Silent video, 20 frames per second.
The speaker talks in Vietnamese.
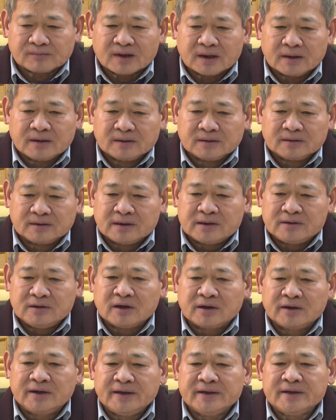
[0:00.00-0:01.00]
tặng bằng
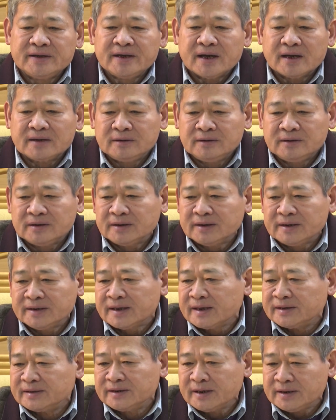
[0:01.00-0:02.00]
khen cho hai tập thể,
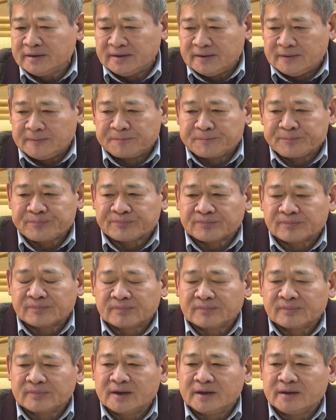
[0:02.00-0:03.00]
bốn cá nhân
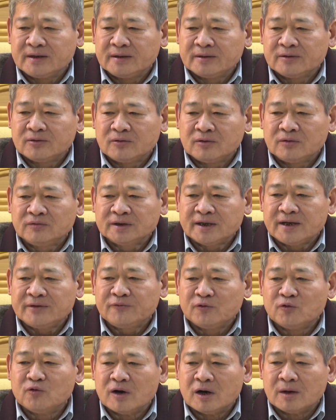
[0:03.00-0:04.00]
và Ủy ban nhân dân
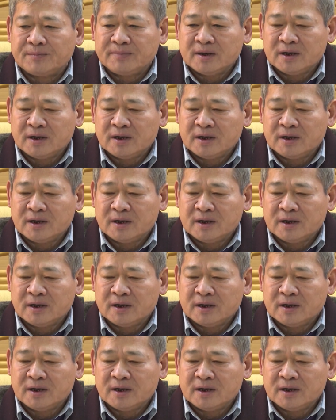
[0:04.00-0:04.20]
tỉnh,